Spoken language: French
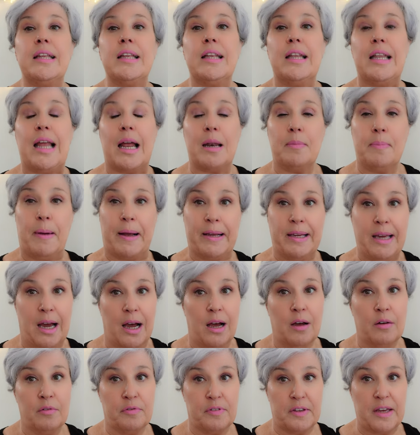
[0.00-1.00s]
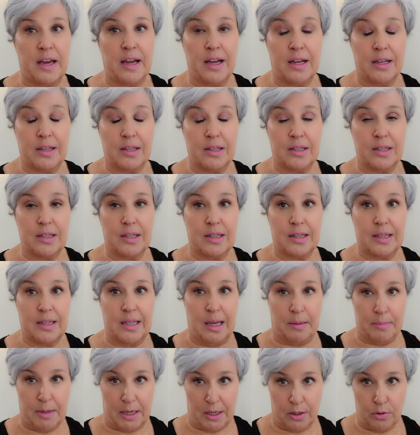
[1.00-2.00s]
L'alpaga vient
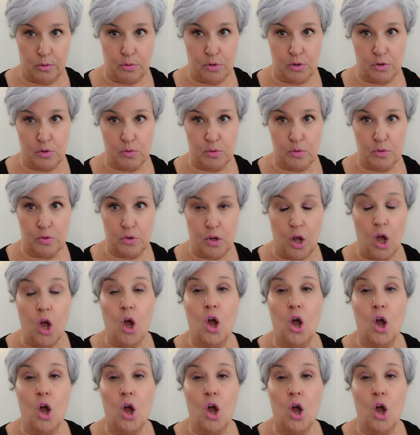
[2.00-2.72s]
d'Amérique du Sud.